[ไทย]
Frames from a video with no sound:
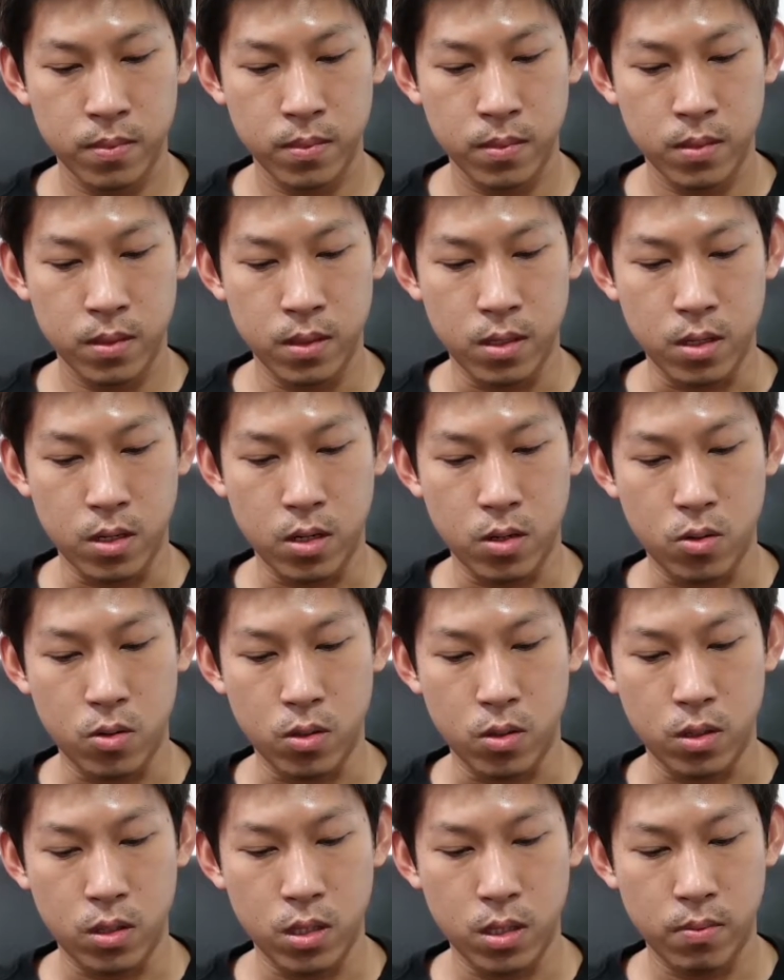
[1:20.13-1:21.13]
แล้วก็กด
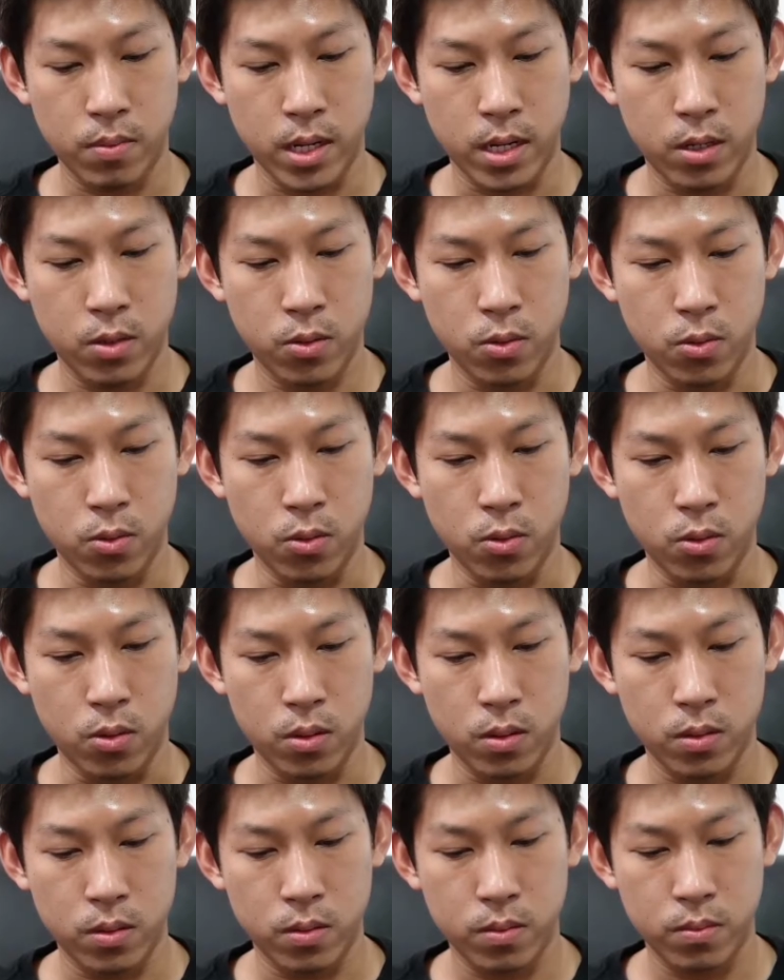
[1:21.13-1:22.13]
เครื่องหมายถูก
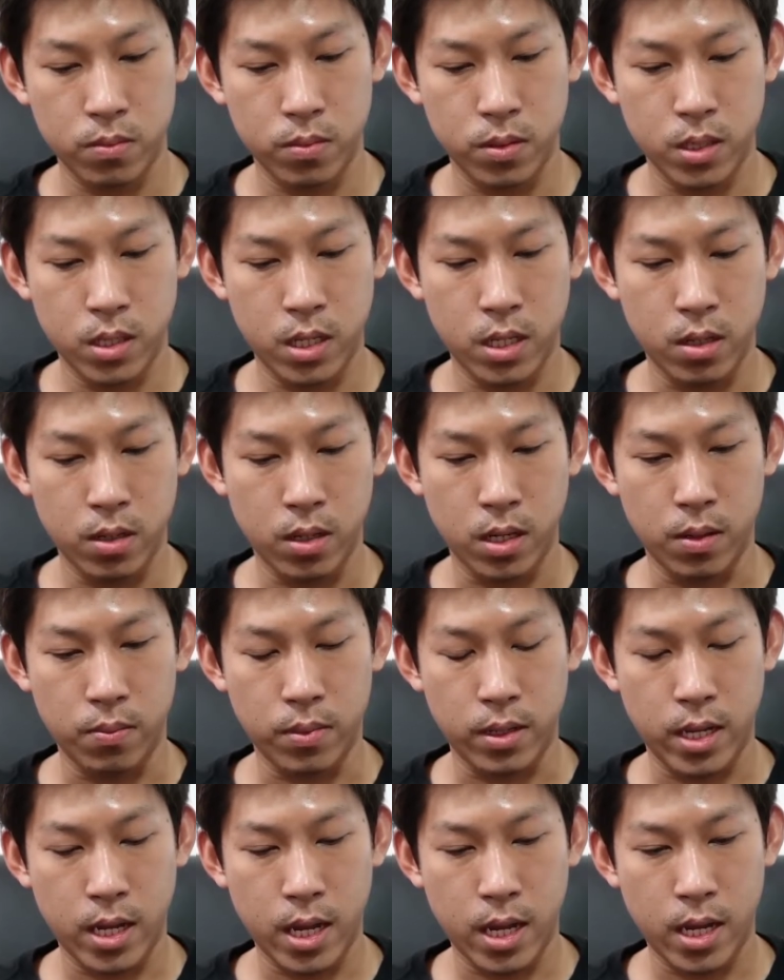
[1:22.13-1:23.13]
เพื่อที่จะ
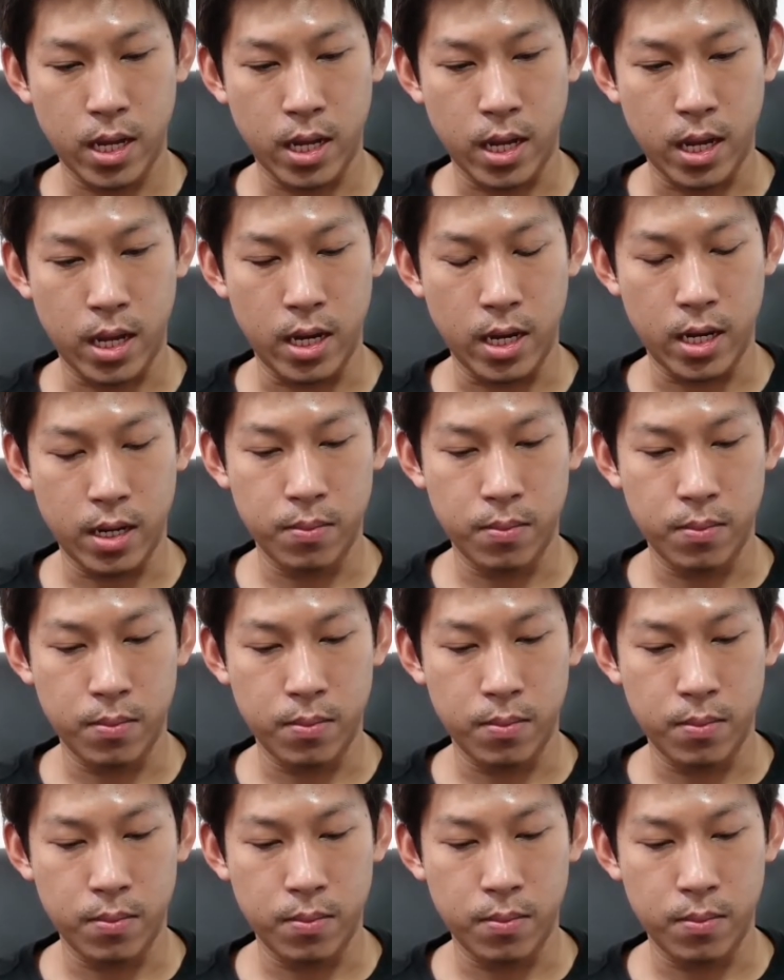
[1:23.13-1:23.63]
ทำแก้ไขนะครับ